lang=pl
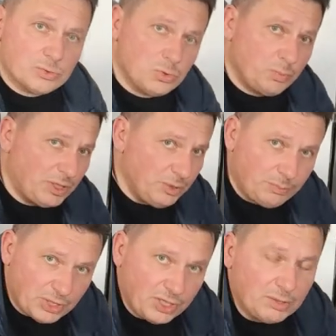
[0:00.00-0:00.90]
Zosiu, pani
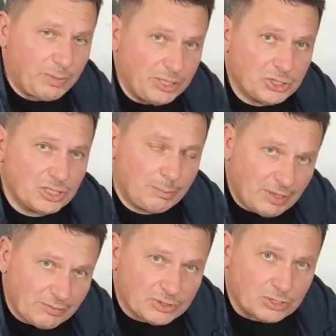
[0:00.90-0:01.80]
Brykiet pali się
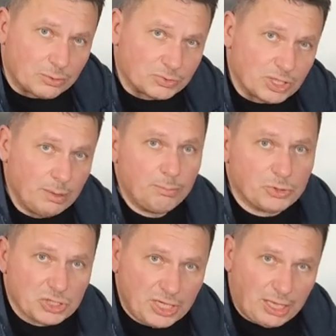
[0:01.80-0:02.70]
naprawdę dobrze.
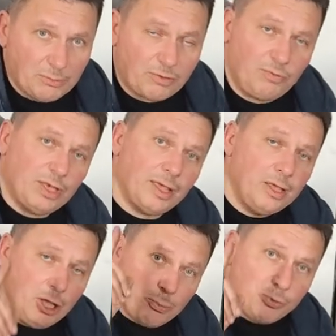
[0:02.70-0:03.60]
Poczekajmy
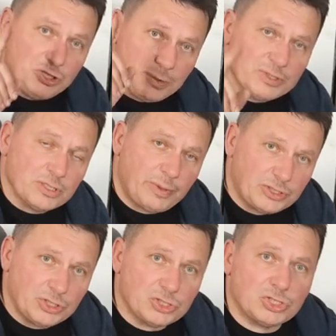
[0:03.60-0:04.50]
chwilę, pójdziemy
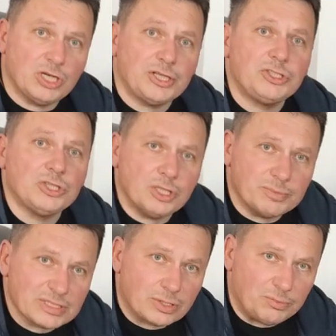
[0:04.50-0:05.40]
zobaczyć, czy leci
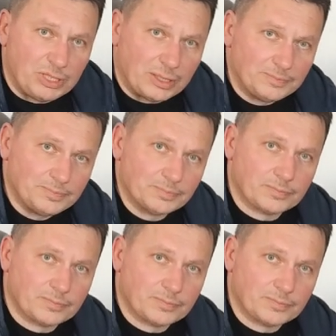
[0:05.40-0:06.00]
dym z komina.